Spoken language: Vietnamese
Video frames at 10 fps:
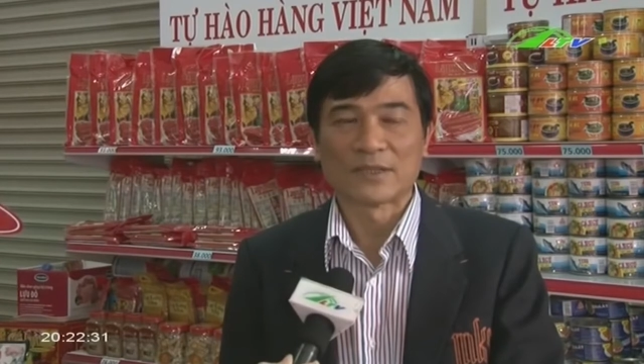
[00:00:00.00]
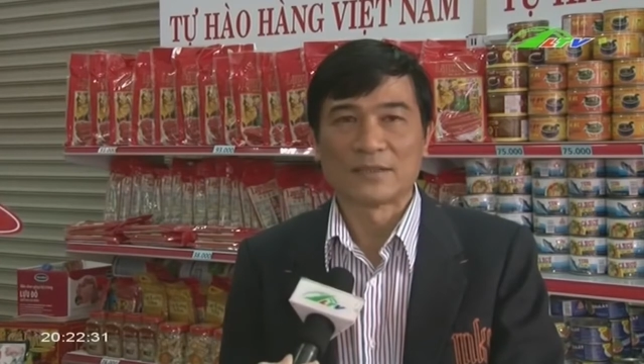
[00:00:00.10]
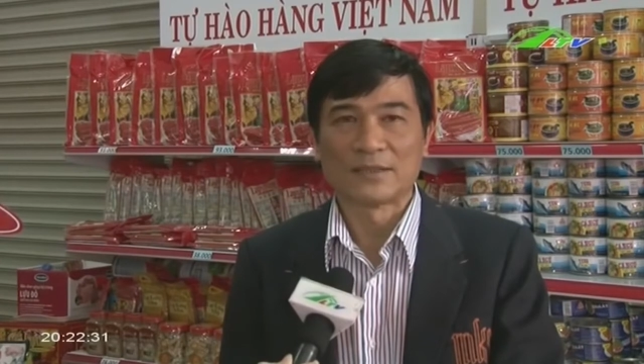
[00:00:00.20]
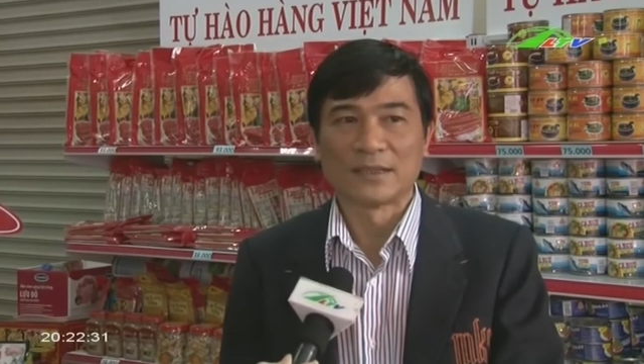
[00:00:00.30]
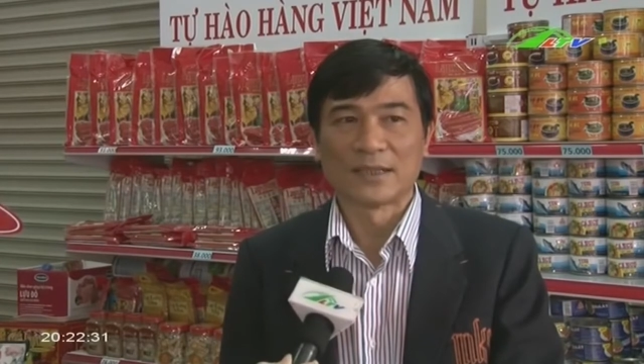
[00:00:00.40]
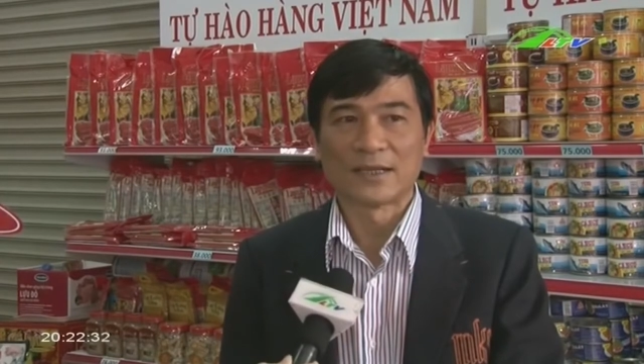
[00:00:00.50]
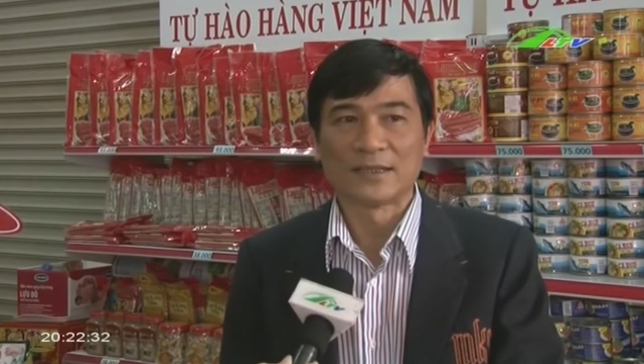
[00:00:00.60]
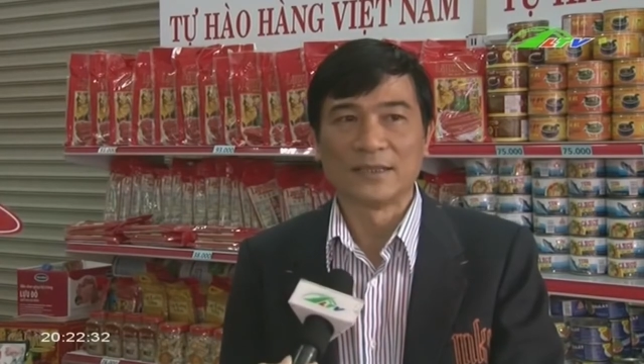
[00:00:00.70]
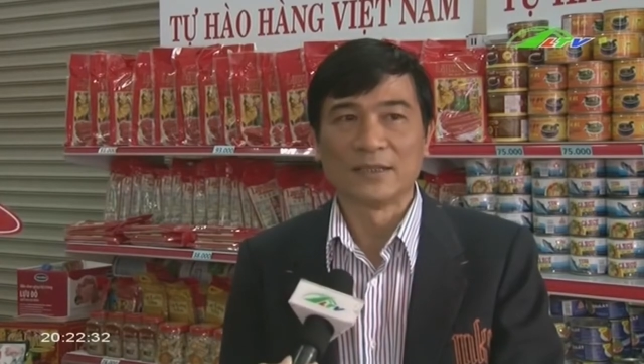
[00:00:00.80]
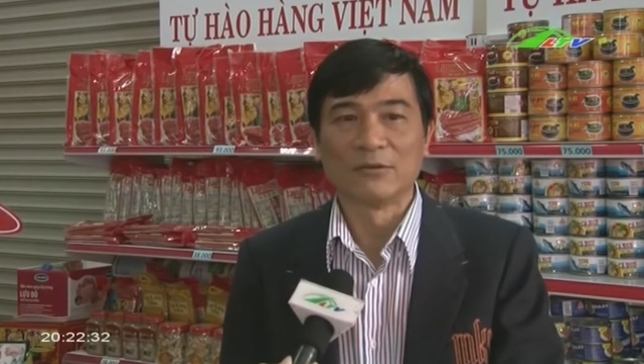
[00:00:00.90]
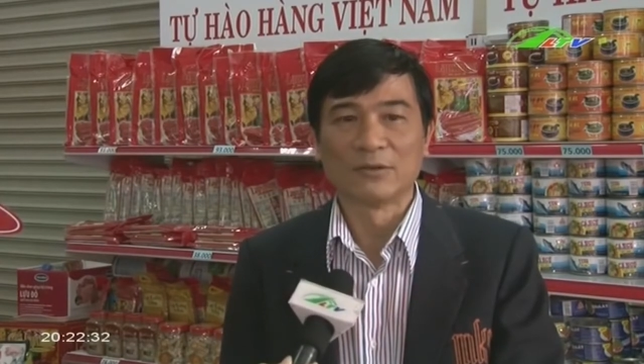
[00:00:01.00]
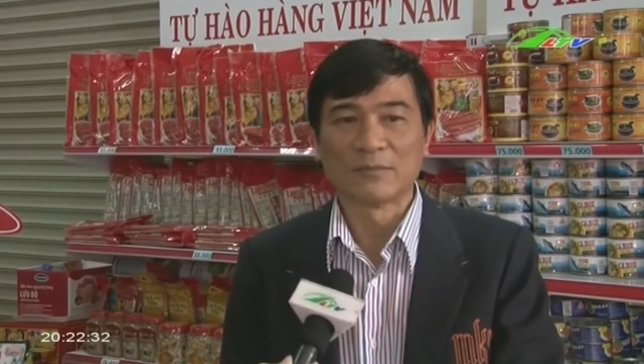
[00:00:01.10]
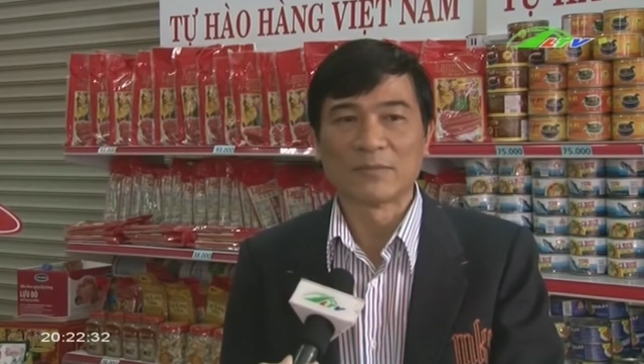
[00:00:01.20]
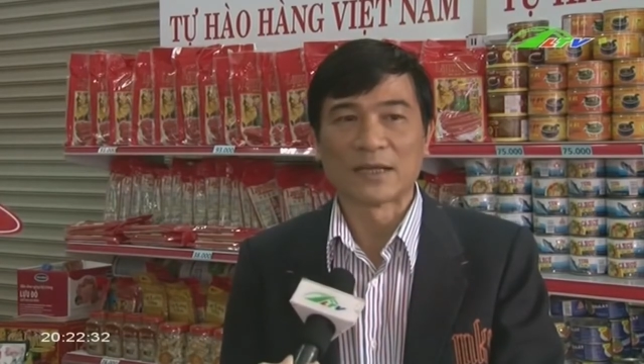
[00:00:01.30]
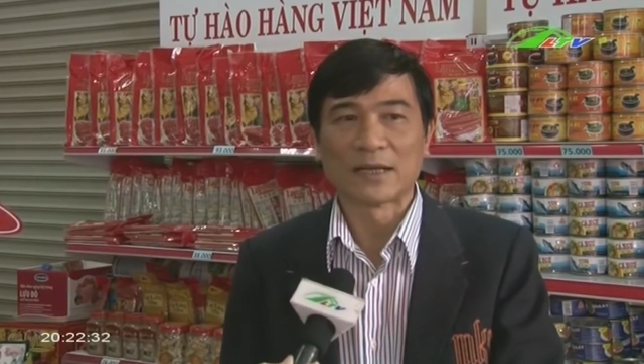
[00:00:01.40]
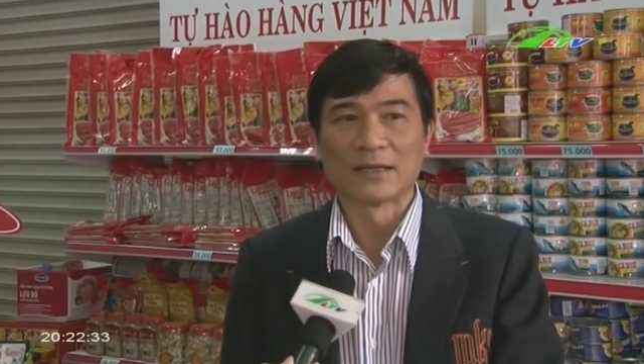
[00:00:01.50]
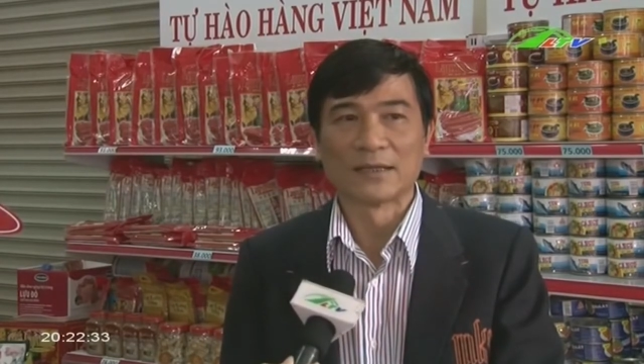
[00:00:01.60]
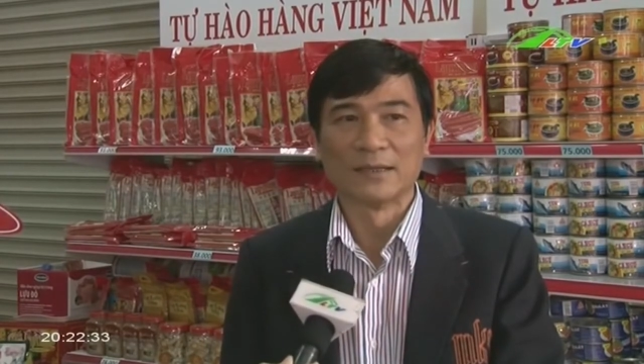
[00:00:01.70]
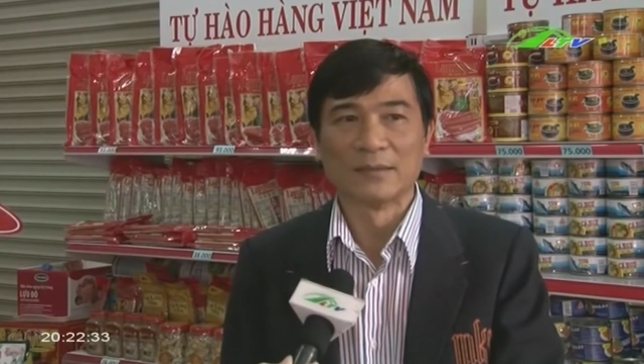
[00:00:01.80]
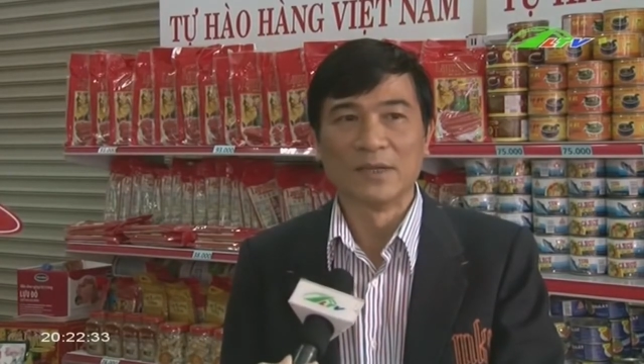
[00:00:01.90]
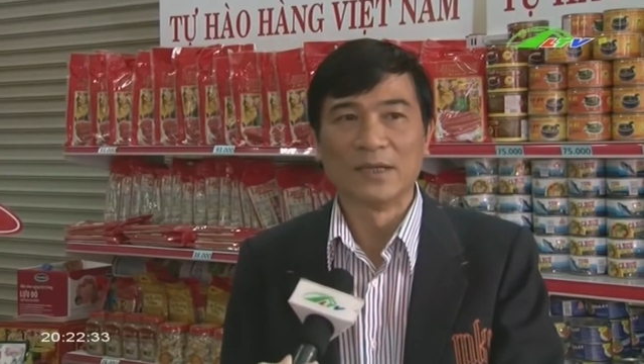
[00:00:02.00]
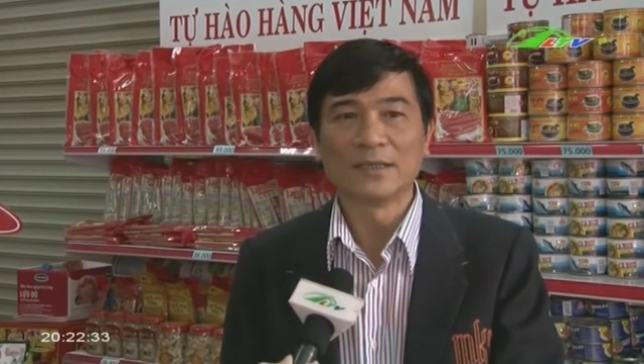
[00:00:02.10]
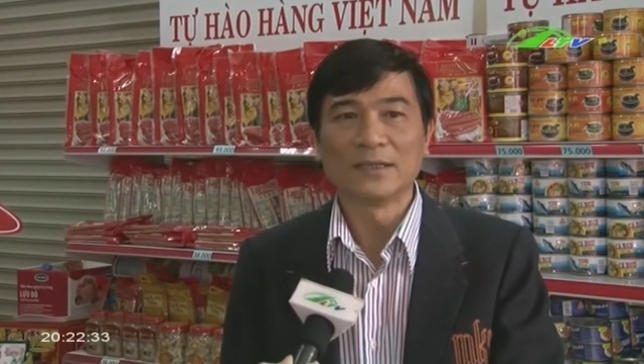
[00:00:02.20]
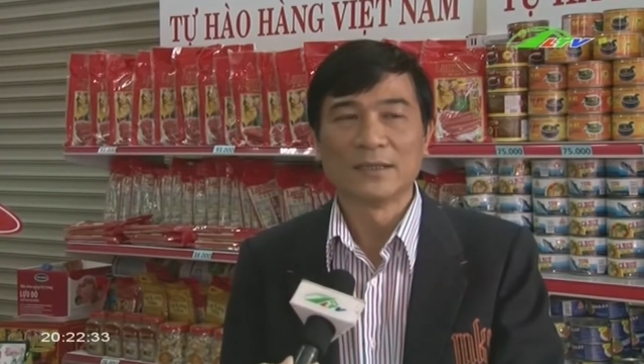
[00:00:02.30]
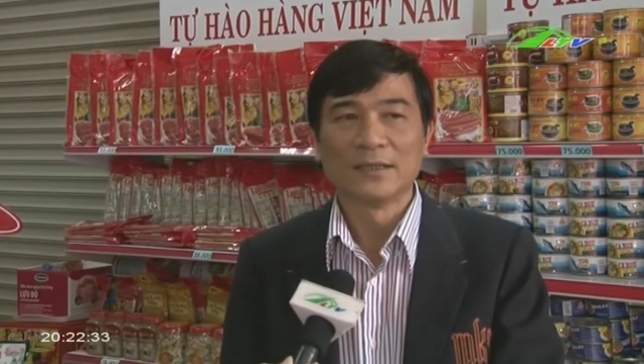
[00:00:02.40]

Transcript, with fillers: sao triển khai nhiều những mặt hàng mới